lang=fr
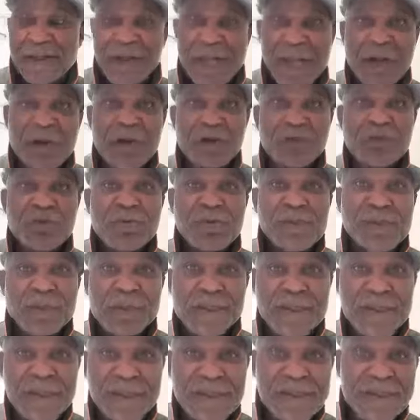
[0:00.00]
Alors, je me suis
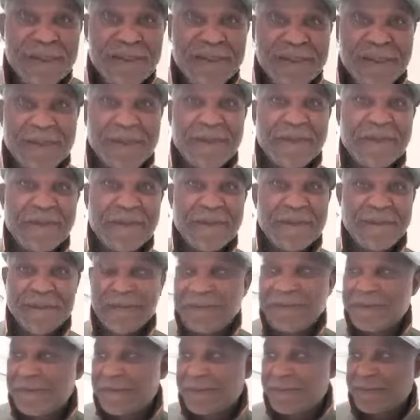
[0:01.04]
décidé
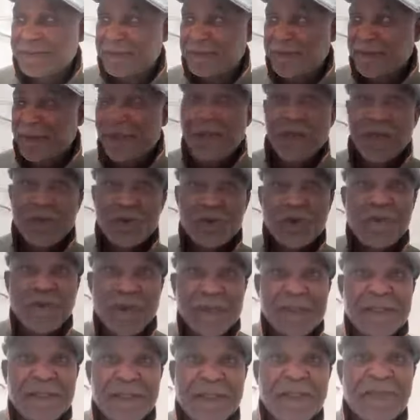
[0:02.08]
de
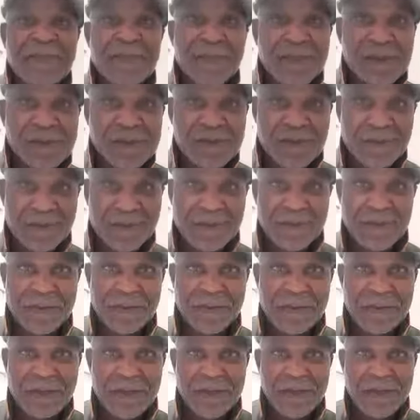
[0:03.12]
faire cette émission.
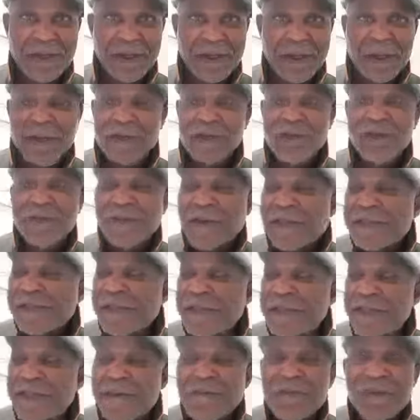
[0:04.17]
De faire
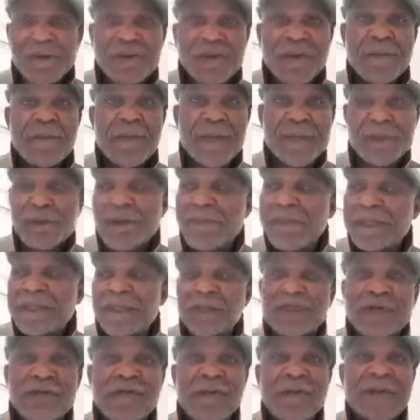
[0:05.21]
cette émission parce que
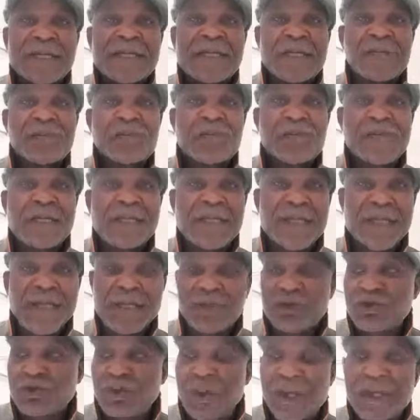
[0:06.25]
maintenant je vais m'adresser aux
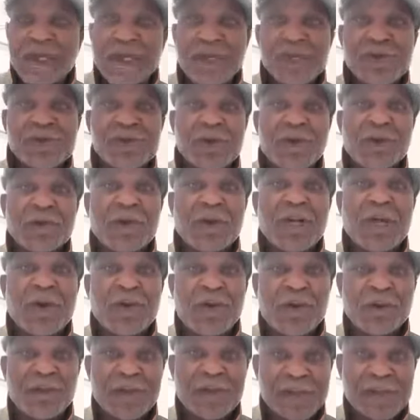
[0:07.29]
intellectuels qui sont dans la
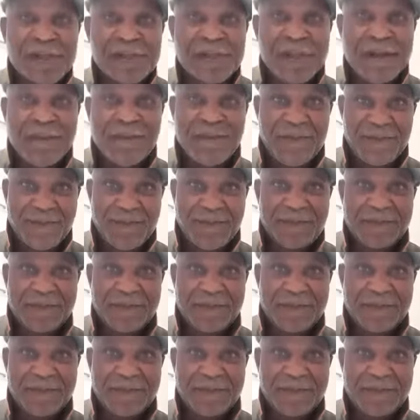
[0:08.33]
WhatsApp.